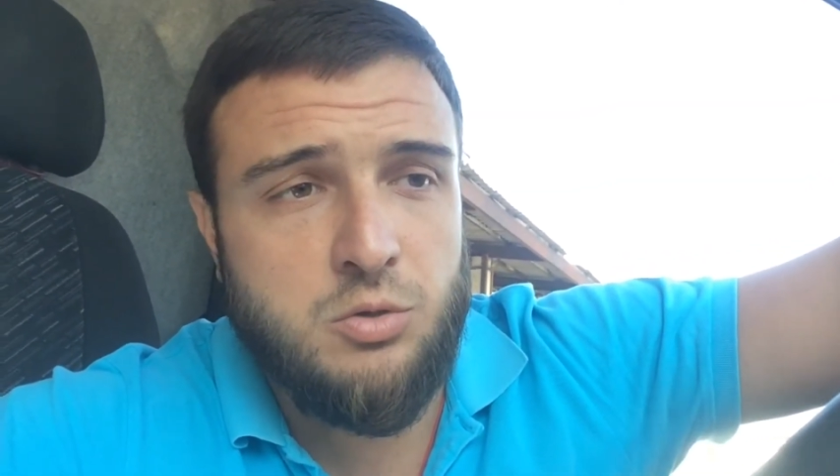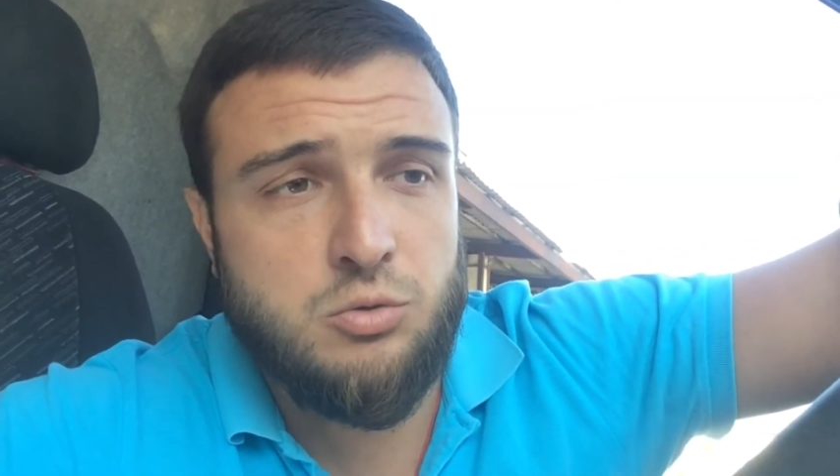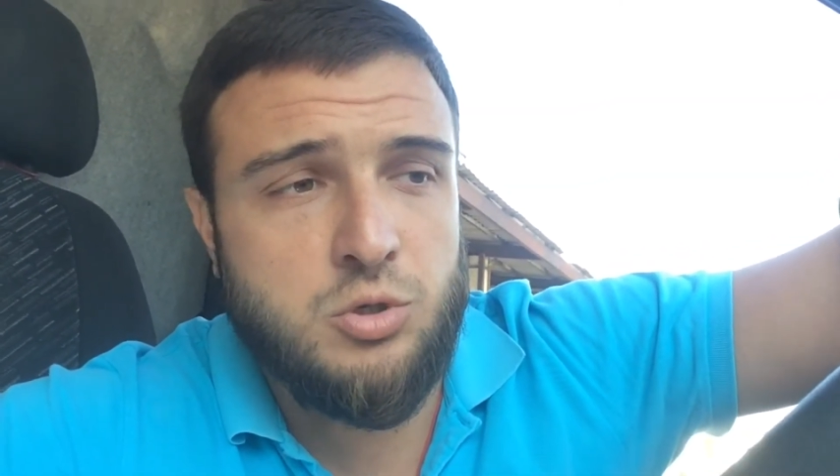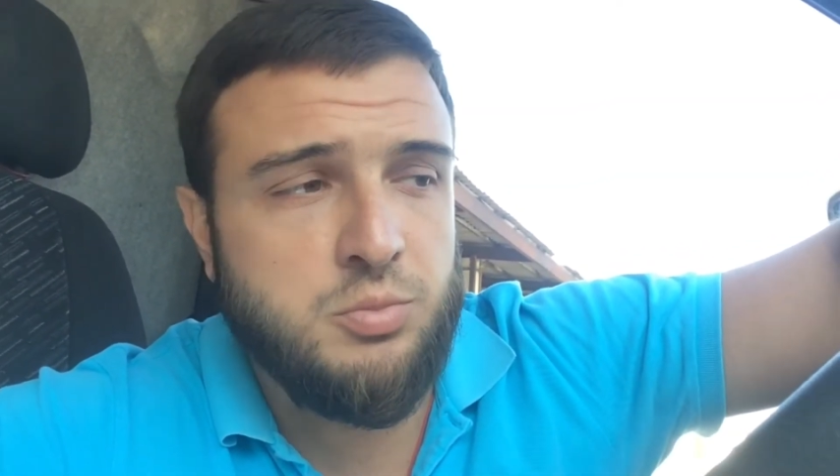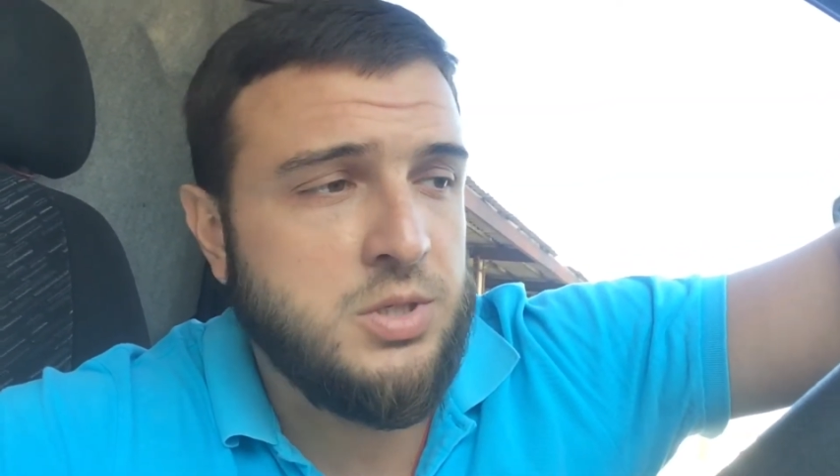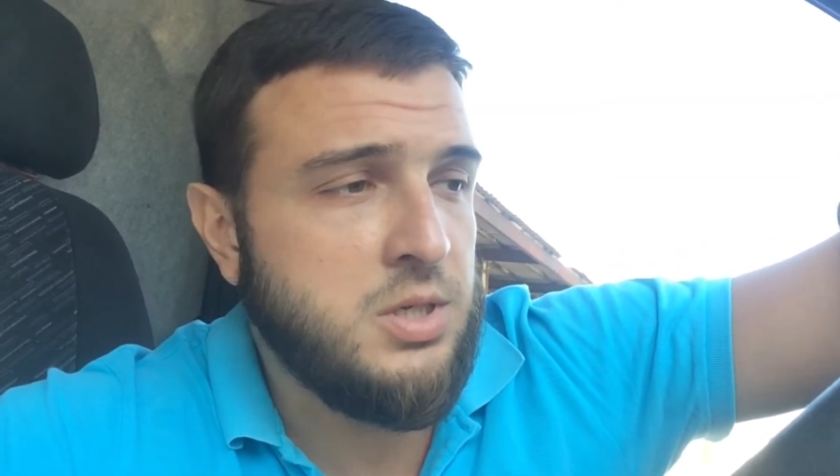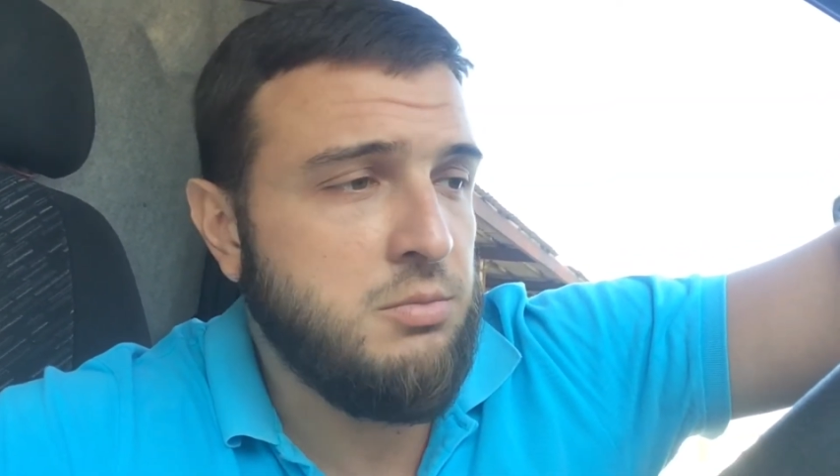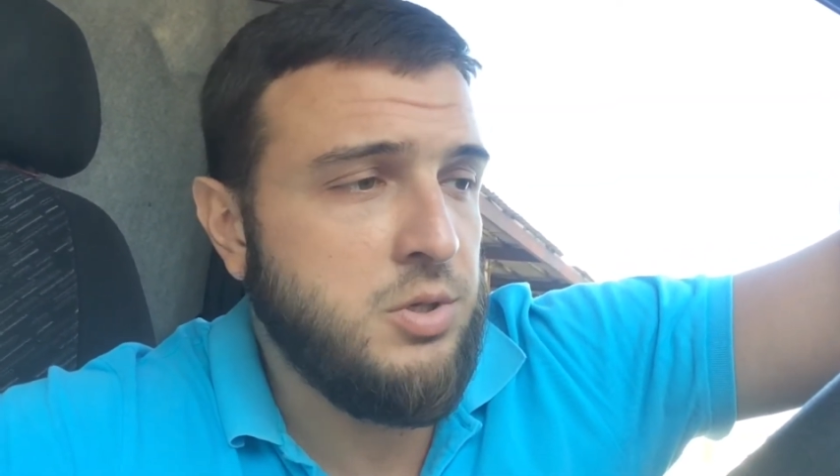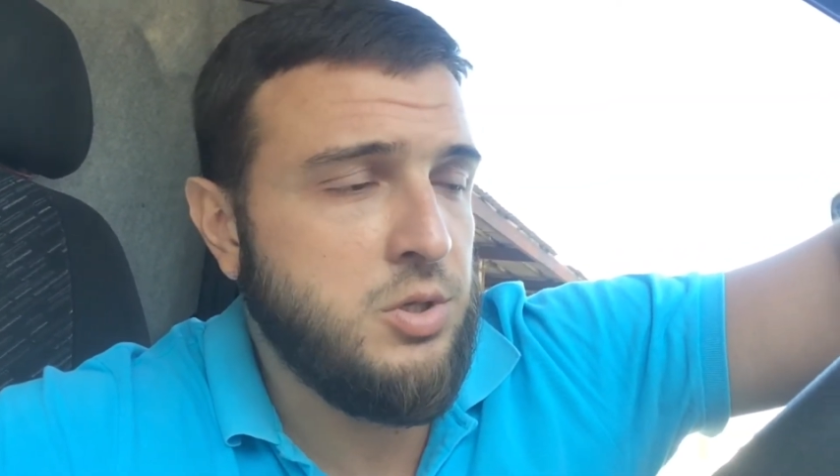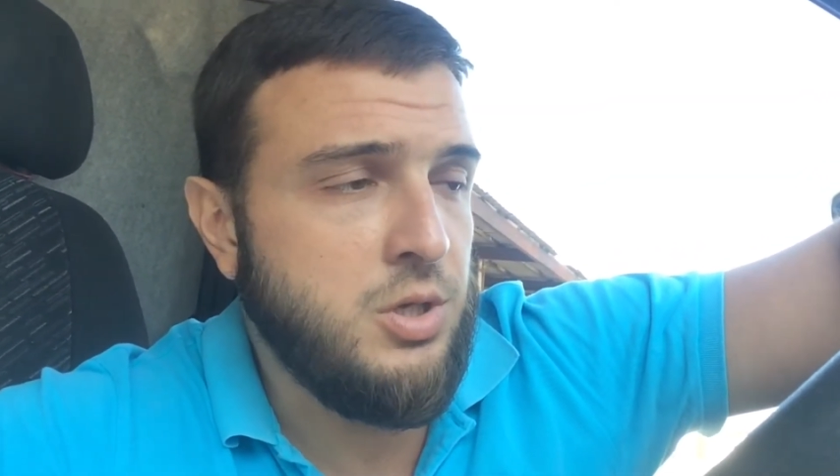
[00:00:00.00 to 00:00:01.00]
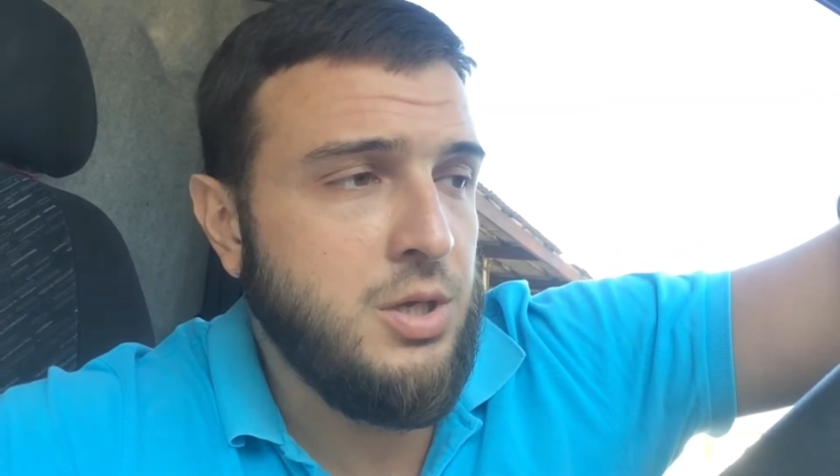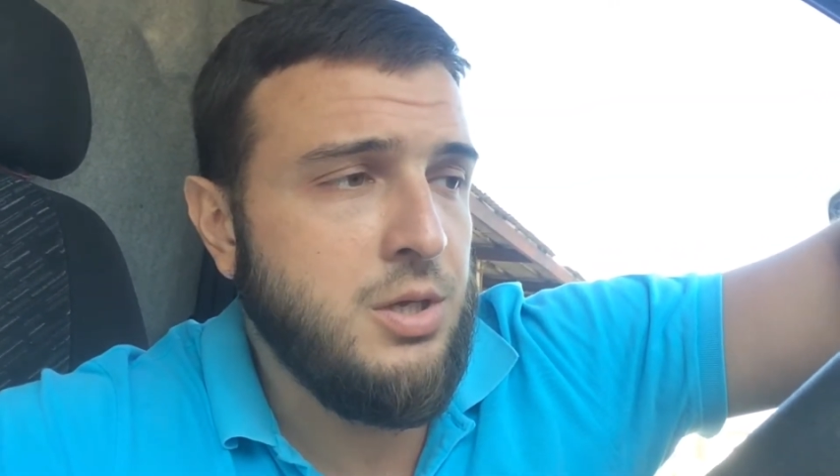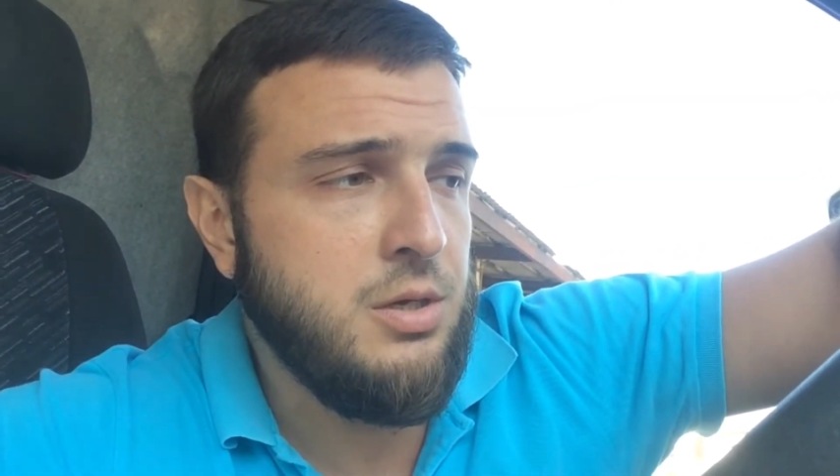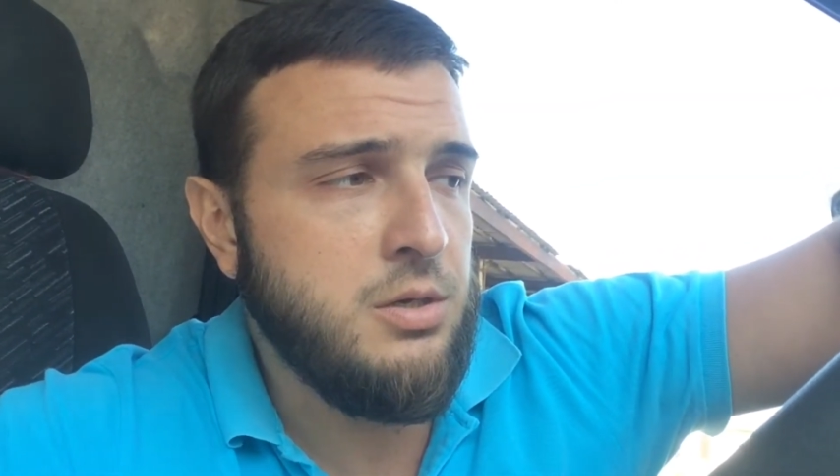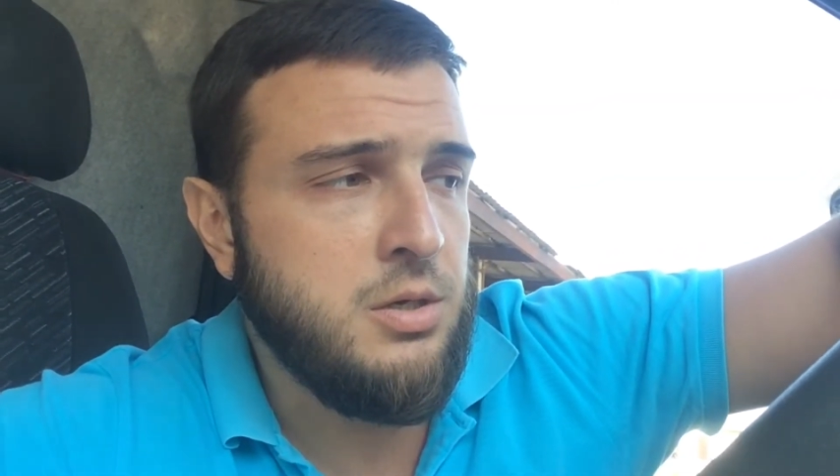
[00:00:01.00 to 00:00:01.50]
он уже подзабит,
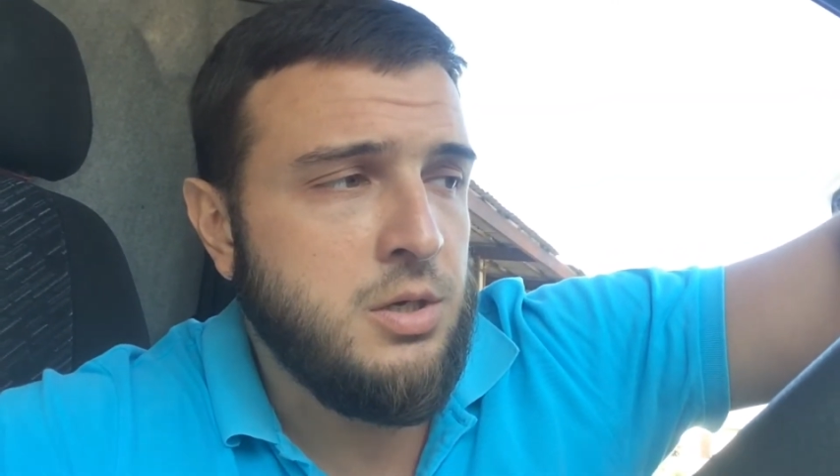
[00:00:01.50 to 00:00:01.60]
и